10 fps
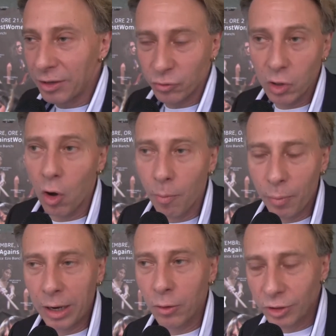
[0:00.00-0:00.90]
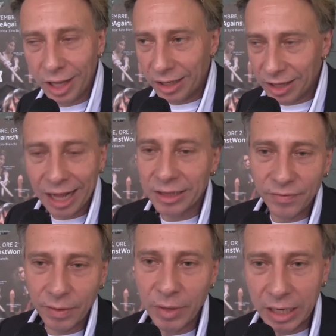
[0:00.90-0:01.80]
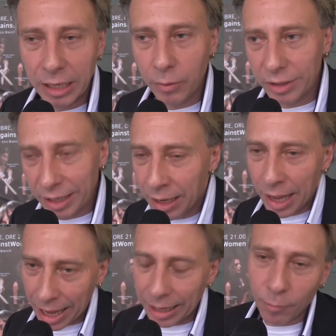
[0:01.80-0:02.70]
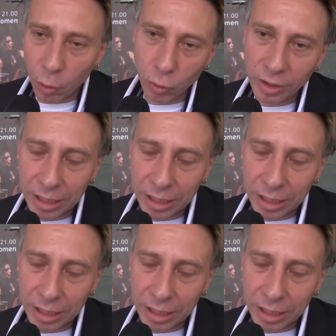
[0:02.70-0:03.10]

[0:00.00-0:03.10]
le sue opere con dei ritratti femminili, quindi anche molto a